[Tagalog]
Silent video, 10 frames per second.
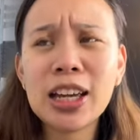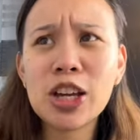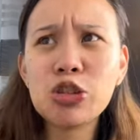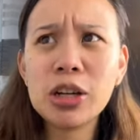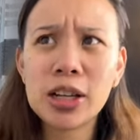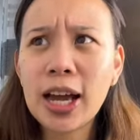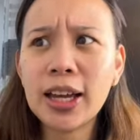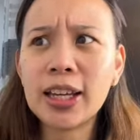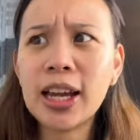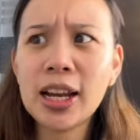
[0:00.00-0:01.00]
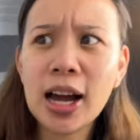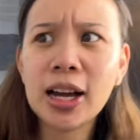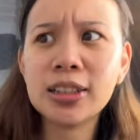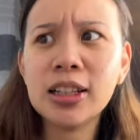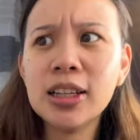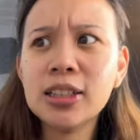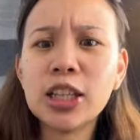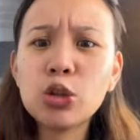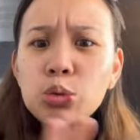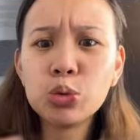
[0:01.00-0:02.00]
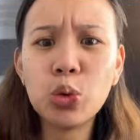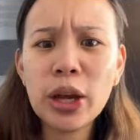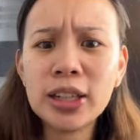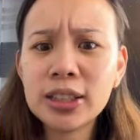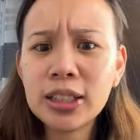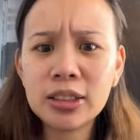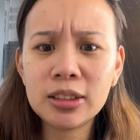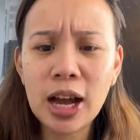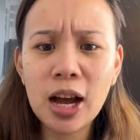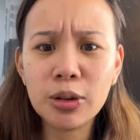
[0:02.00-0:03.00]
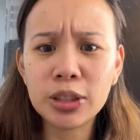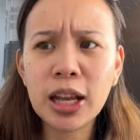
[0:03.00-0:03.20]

kesyo lalaki, kailangan, they don't do anything in the house.